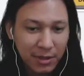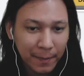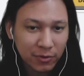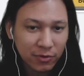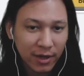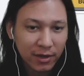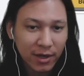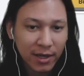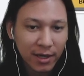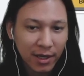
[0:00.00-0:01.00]
pasti dapat juga.
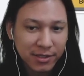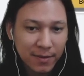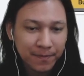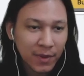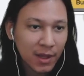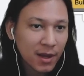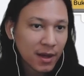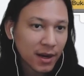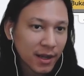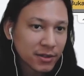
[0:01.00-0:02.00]
Nah, ini guys ya.
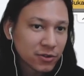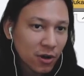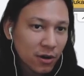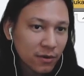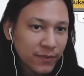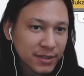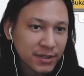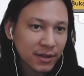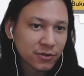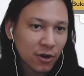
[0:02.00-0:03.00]
Nah, zone fix
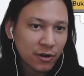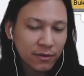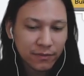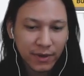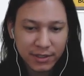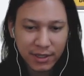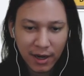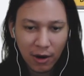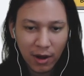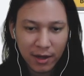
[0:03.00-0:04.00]
ya, zone fix
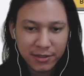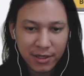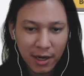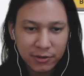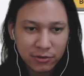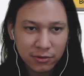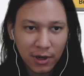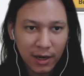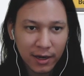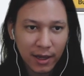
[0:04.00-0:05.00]
ya. Kalau kalian sini langsung
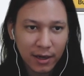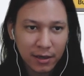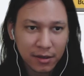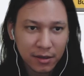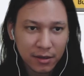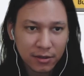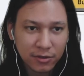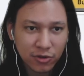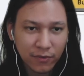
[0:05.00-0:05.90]
kalian ke